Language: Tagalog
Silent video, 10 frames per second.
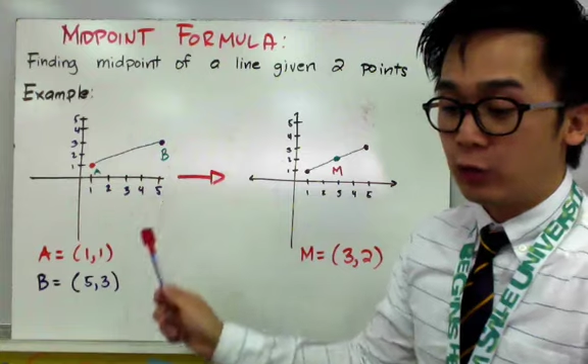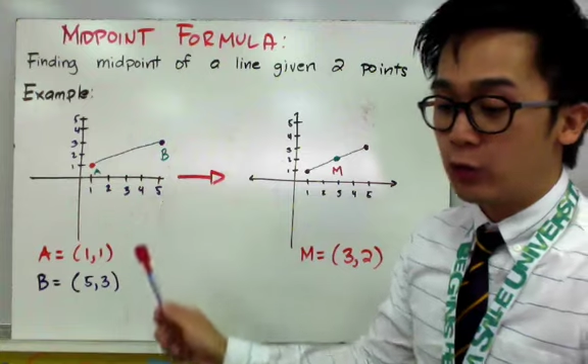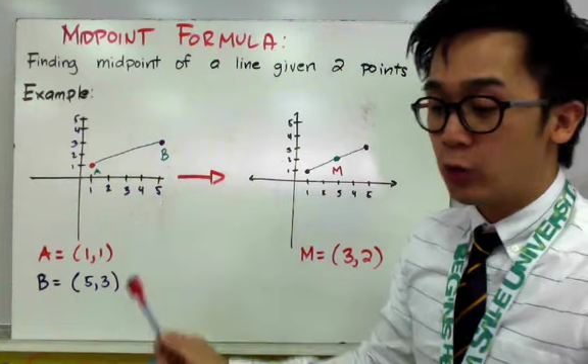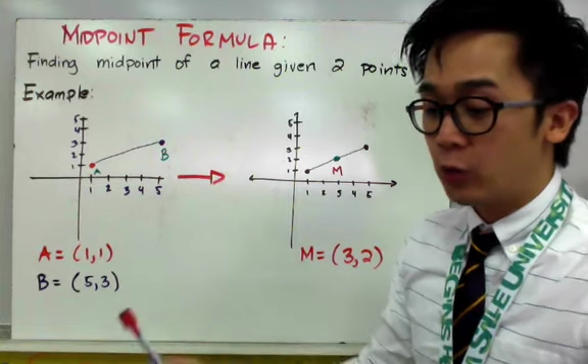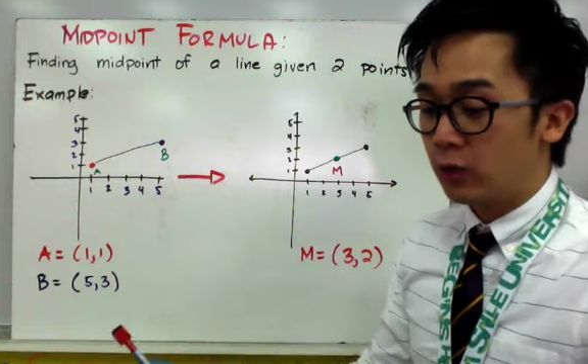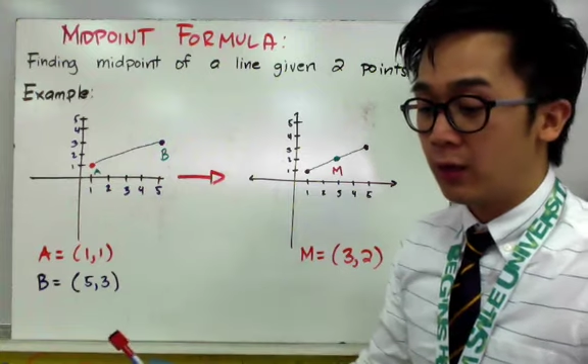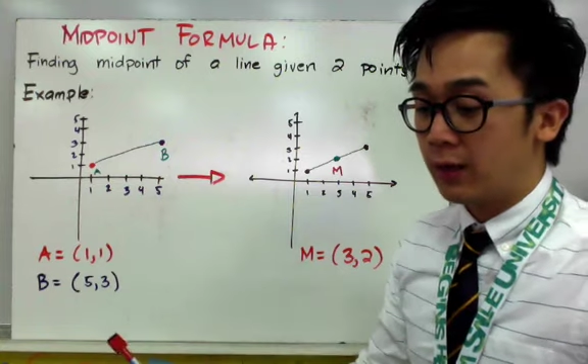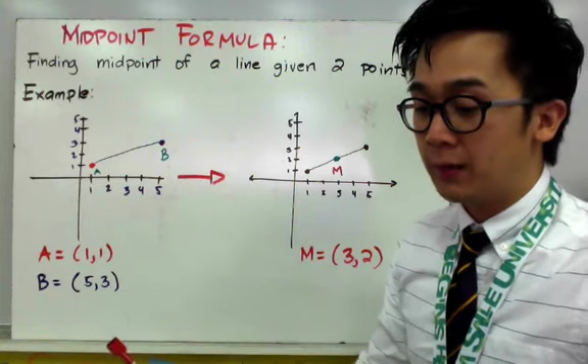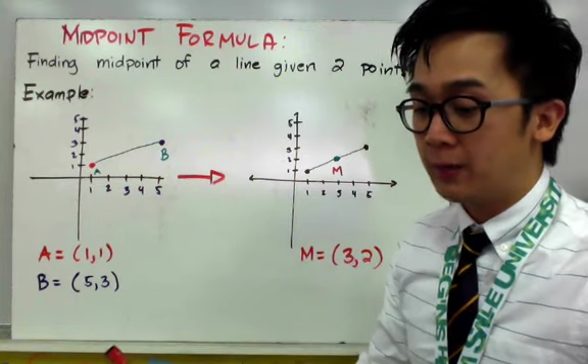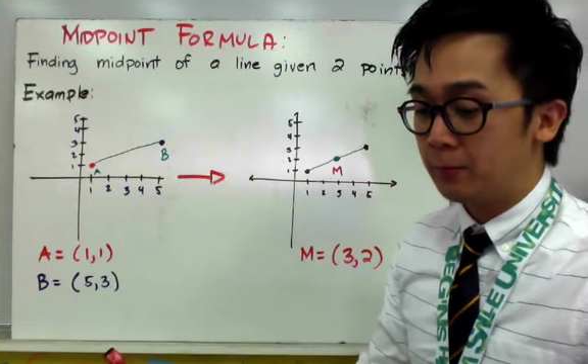yung
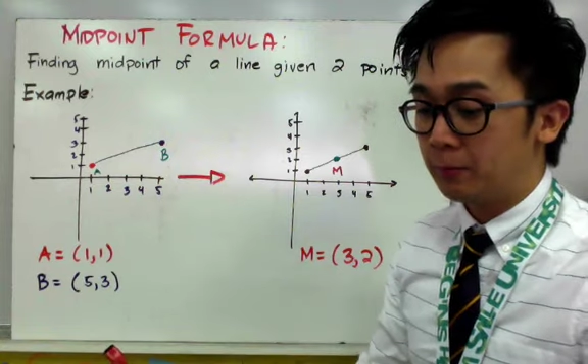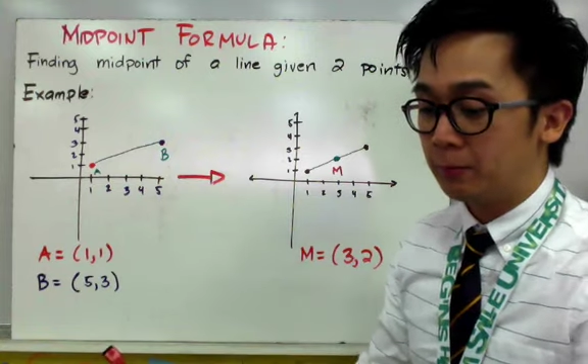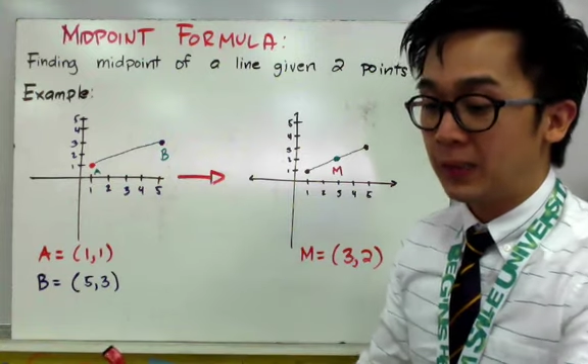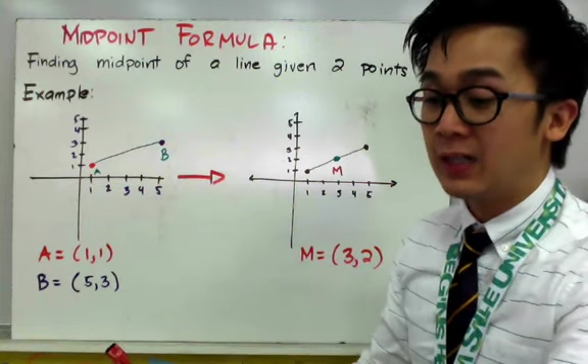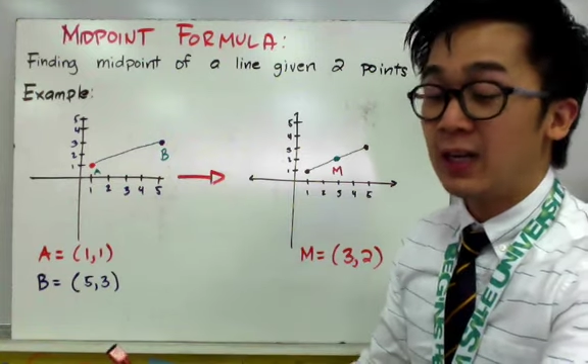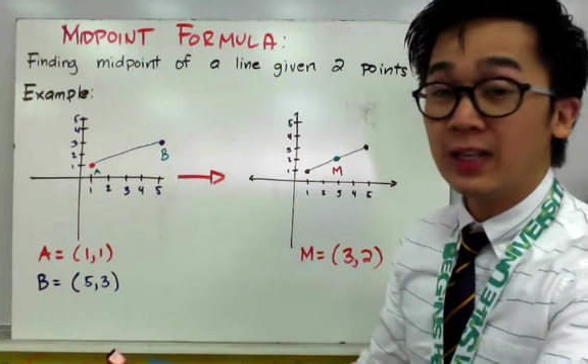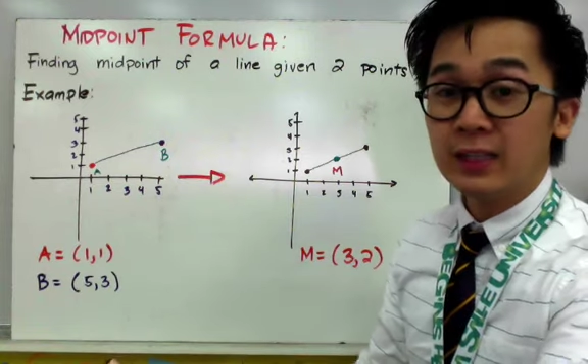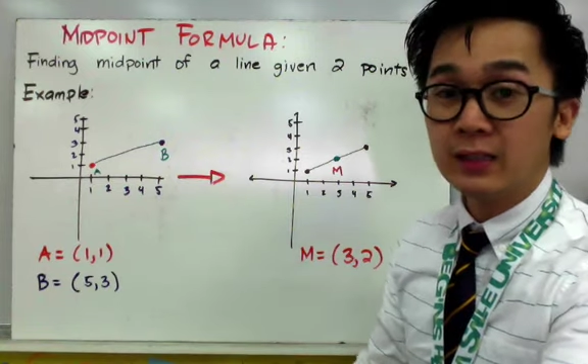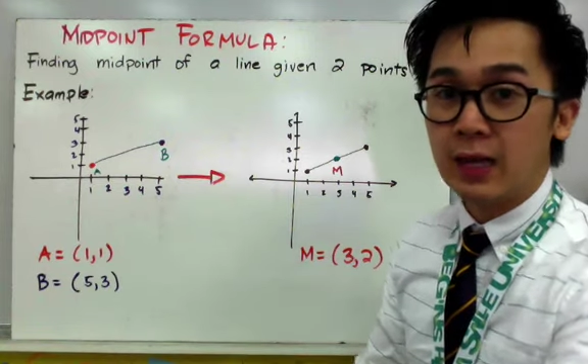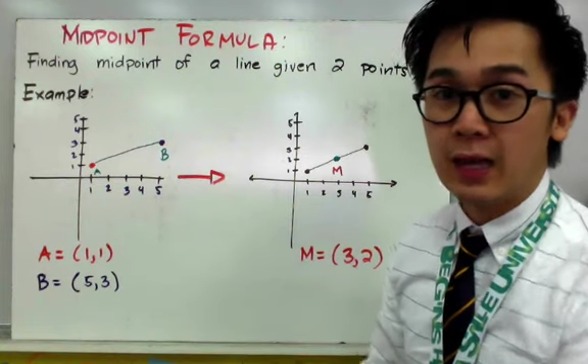uh,
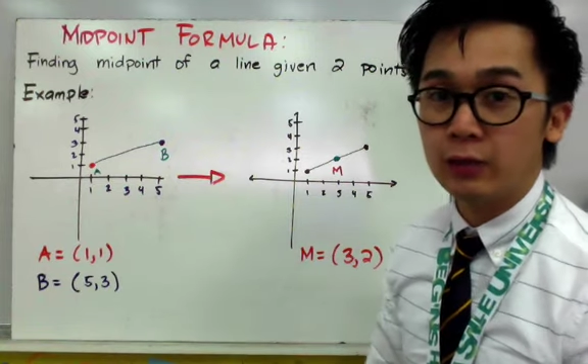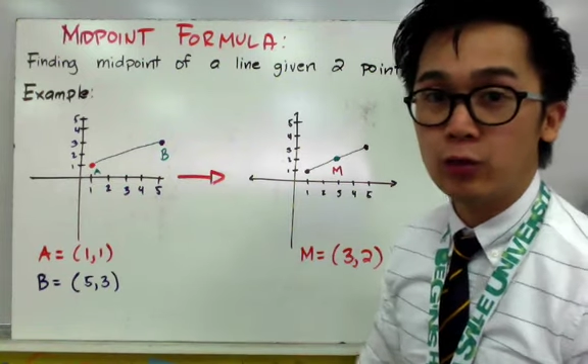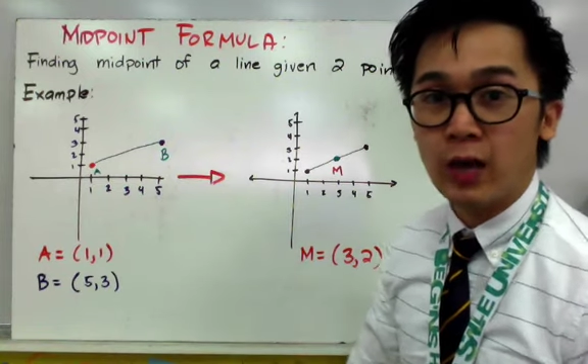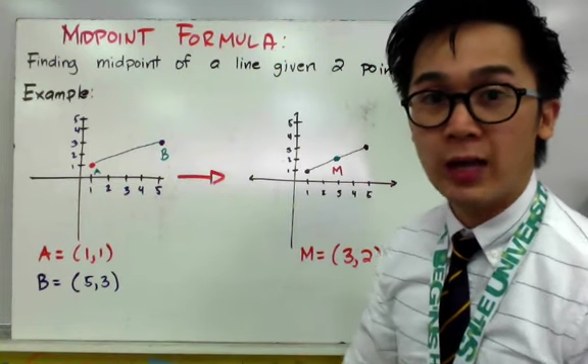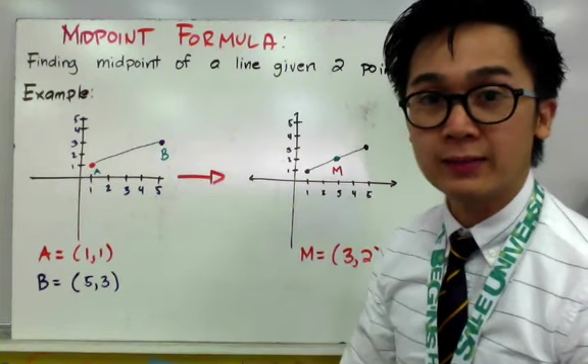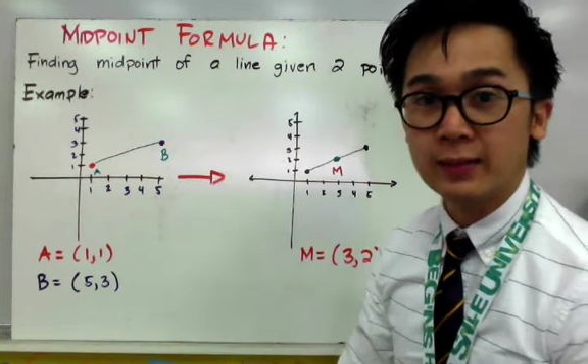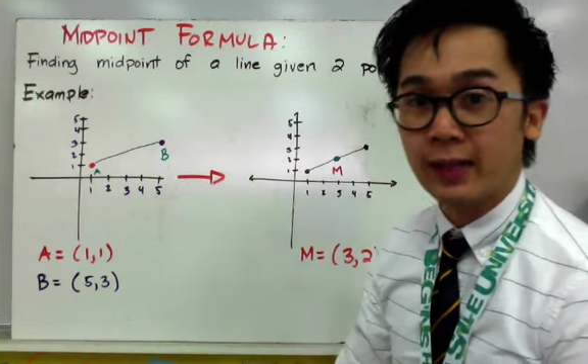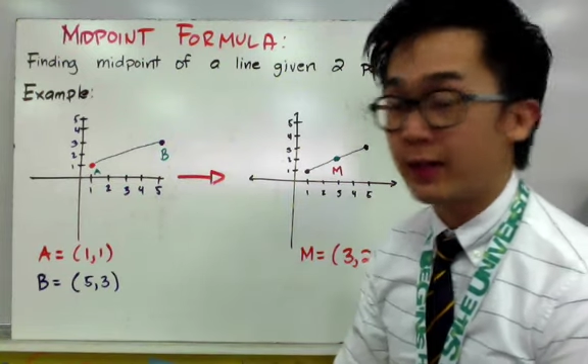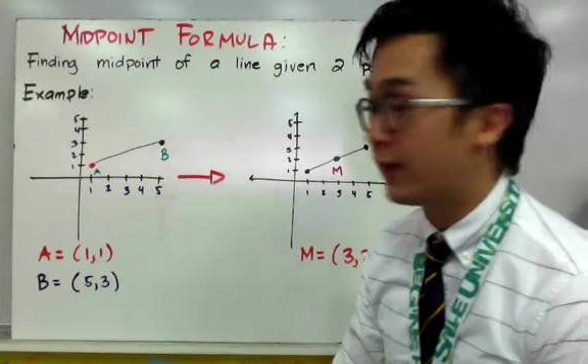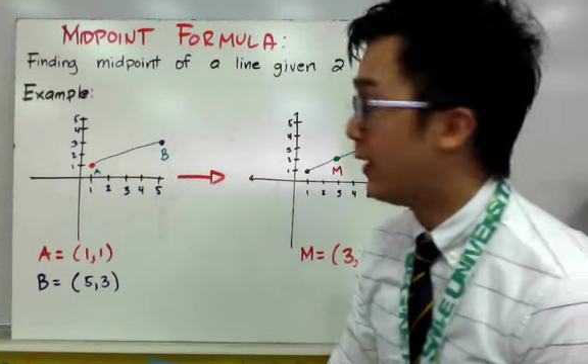pinakagitna ng ating